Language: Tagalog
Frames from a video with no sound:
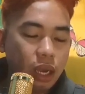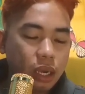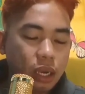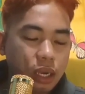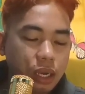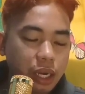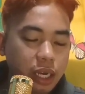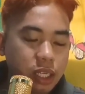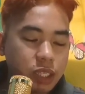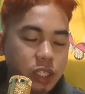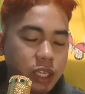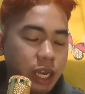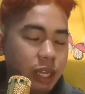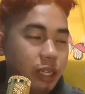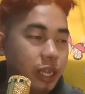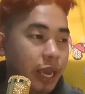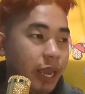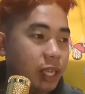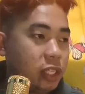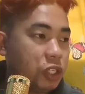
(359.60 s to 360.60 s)
Christian
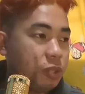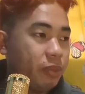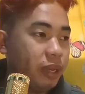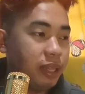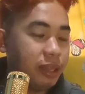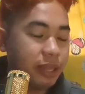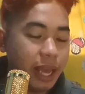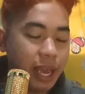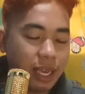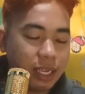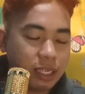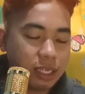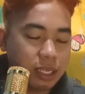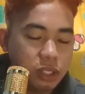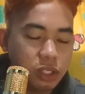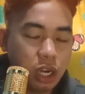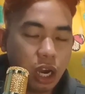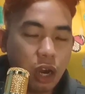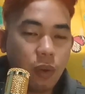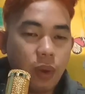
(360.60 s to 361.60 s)
H. Mendez,
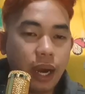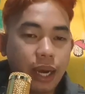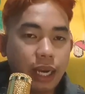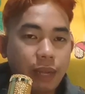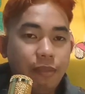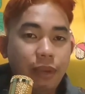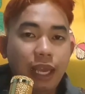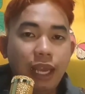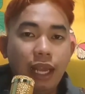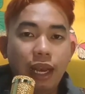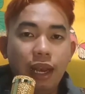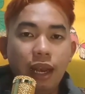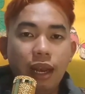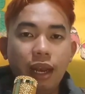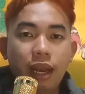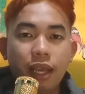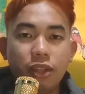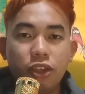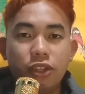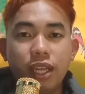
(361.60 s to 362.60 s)
Jowa Reveal. Ito na.